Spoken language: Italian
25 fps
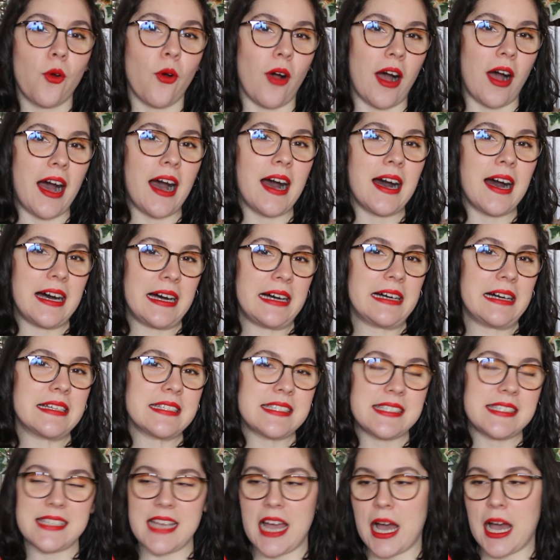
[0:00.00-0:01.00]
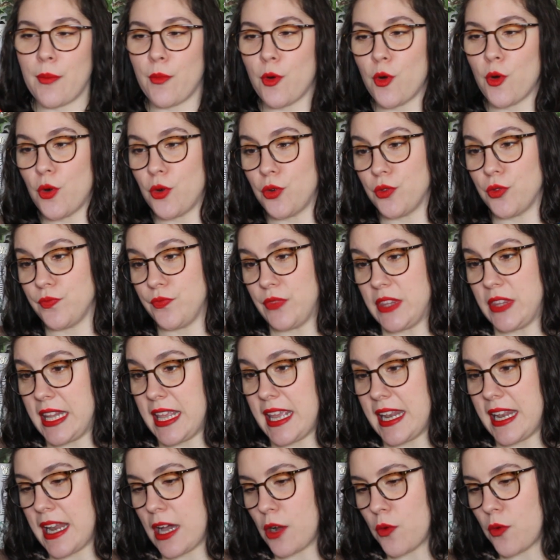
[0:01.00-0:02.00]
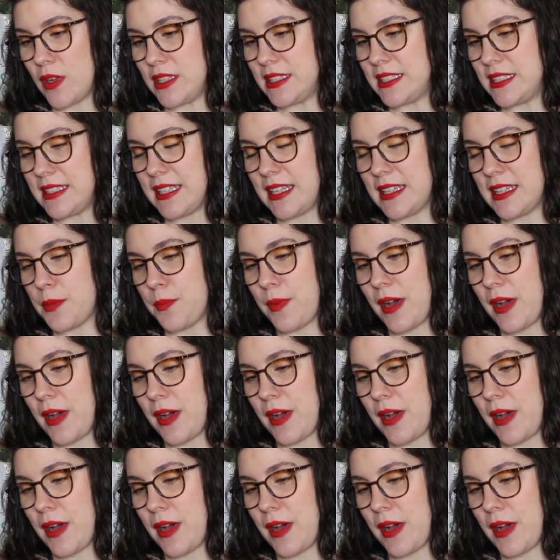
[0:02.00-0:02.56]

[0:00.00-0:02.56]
qua siamo nella quantità di